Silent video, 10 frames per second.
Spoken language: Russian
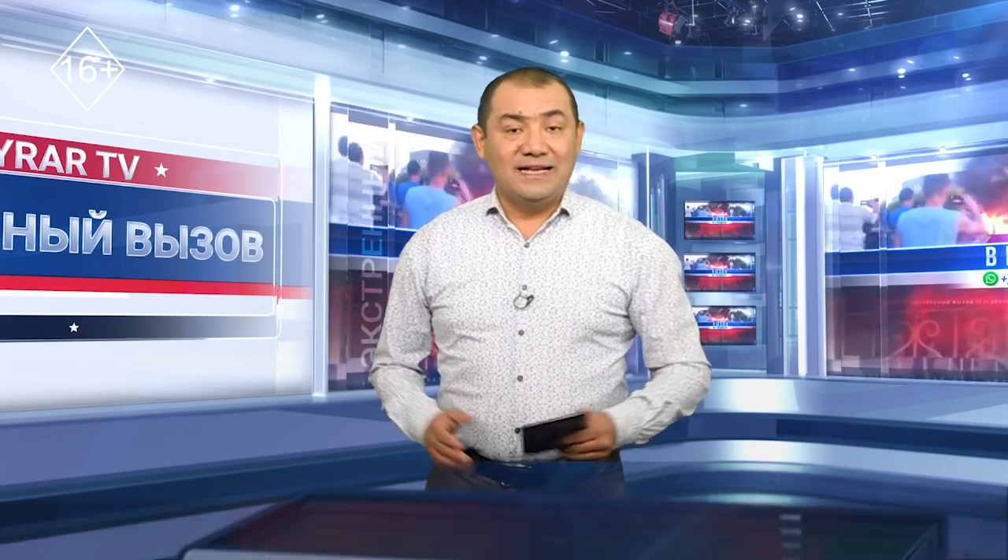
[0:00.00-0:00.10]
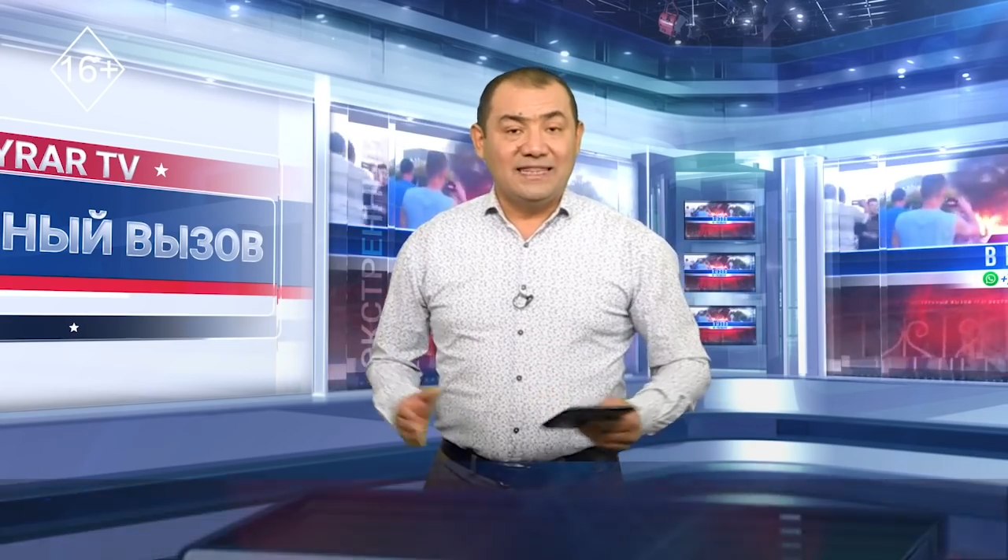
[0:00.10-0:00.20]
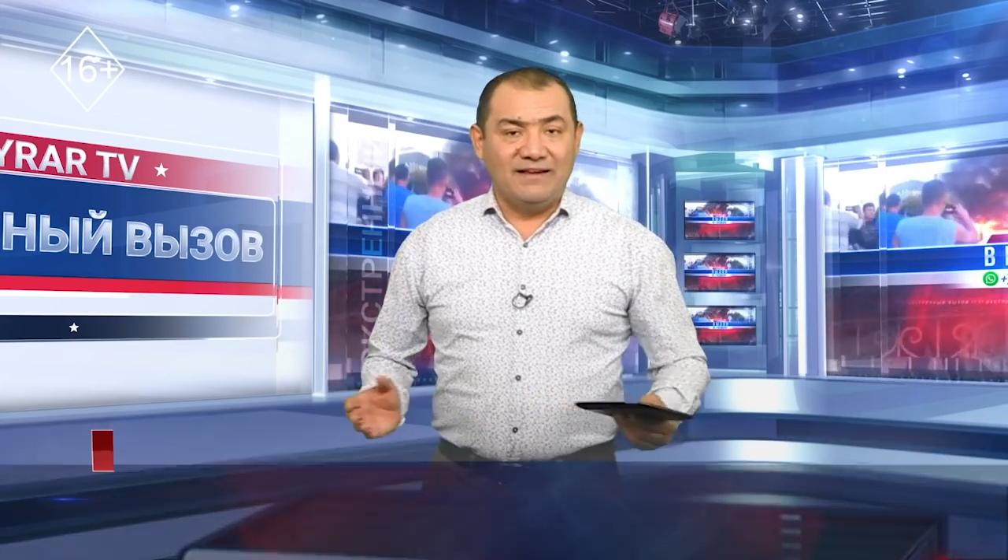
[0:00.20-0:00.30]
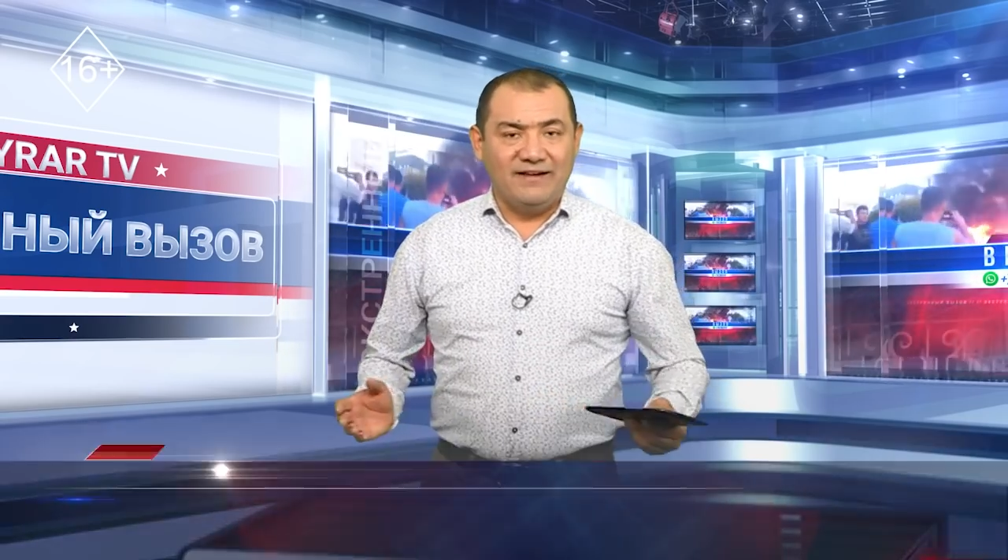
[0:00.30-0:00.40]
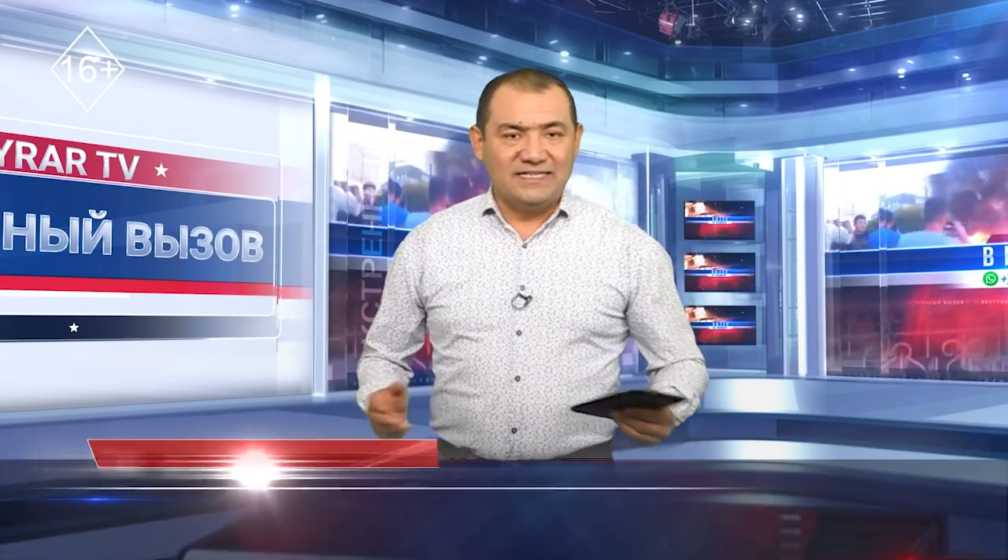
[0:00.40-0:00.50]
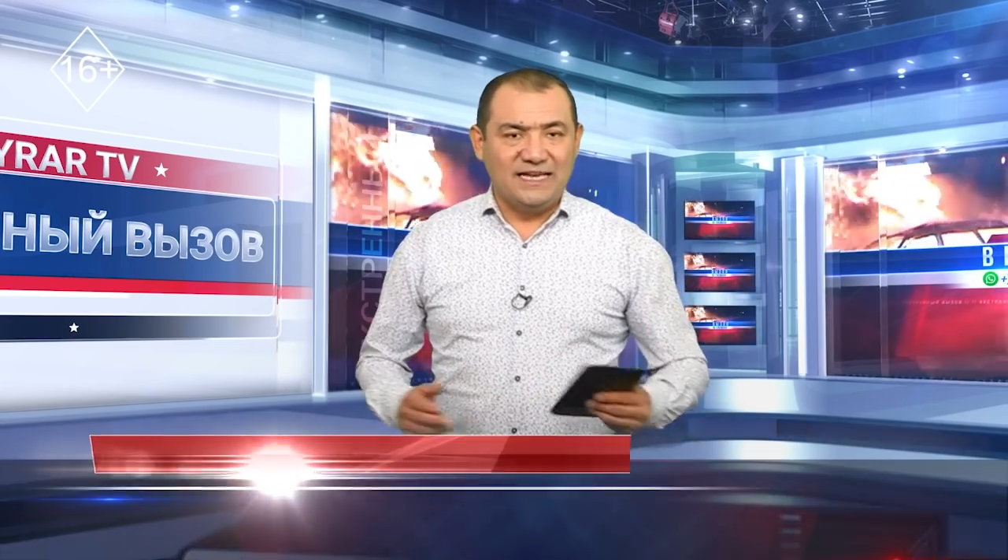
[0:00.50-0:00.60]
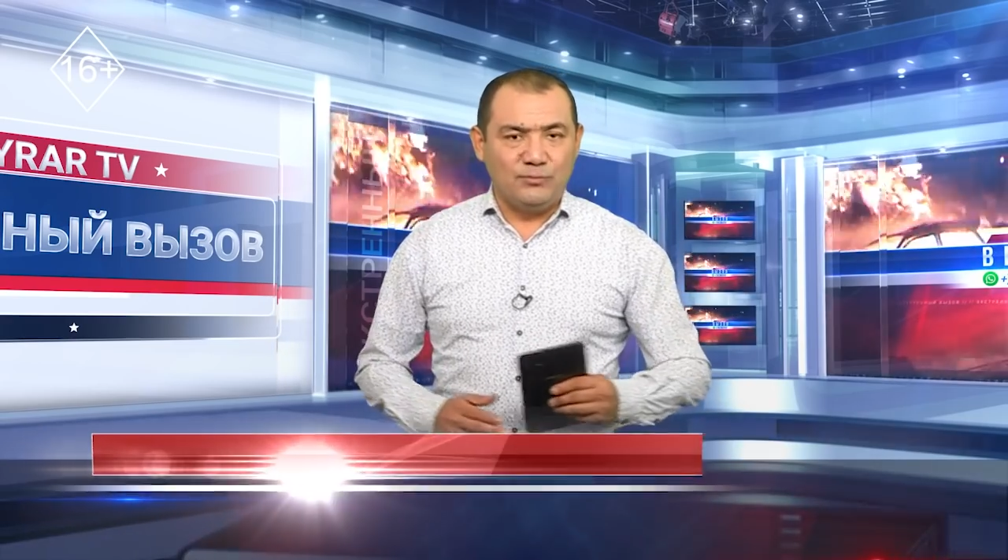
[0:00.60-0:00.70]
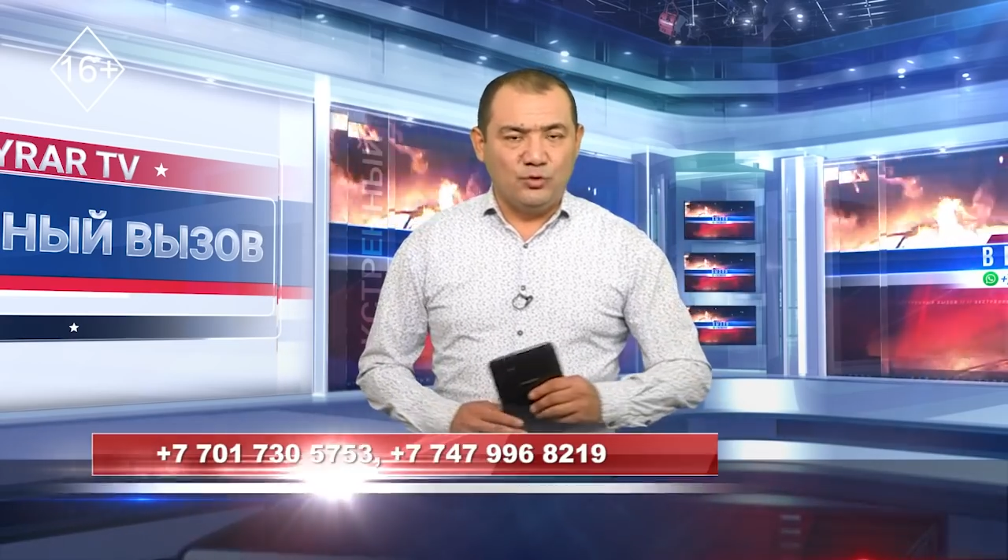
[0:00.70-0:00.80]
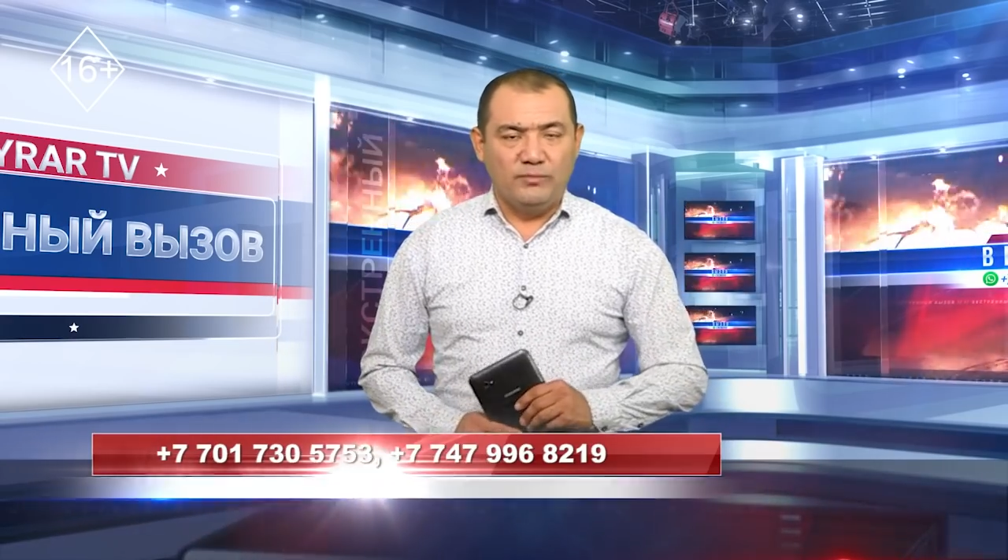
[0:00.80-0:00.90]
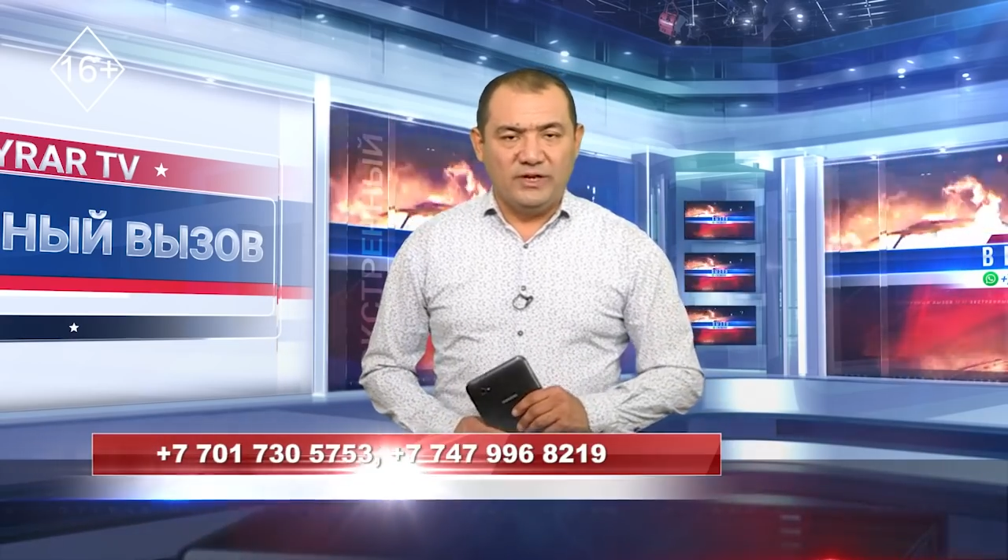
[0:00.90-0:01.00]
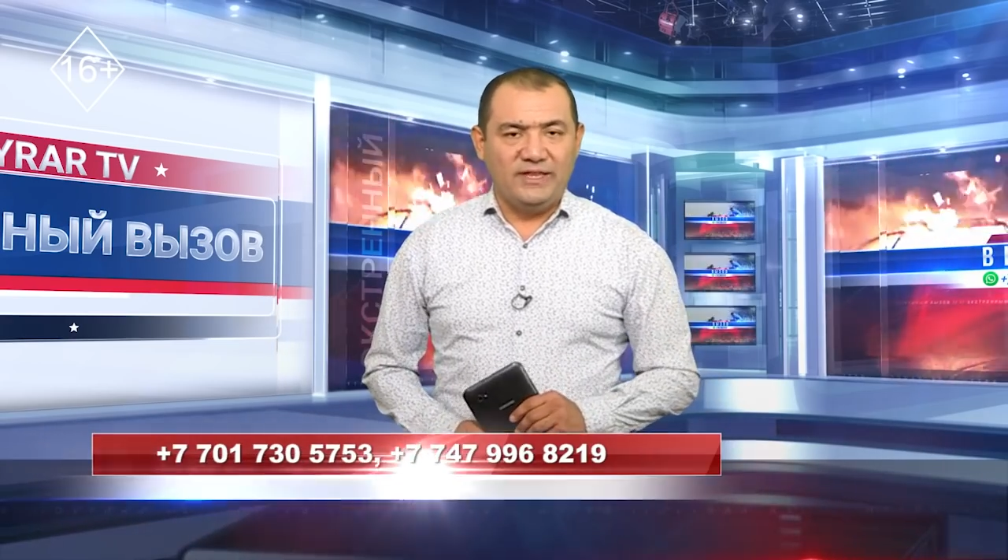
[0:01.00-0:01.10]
на WhatsApp номер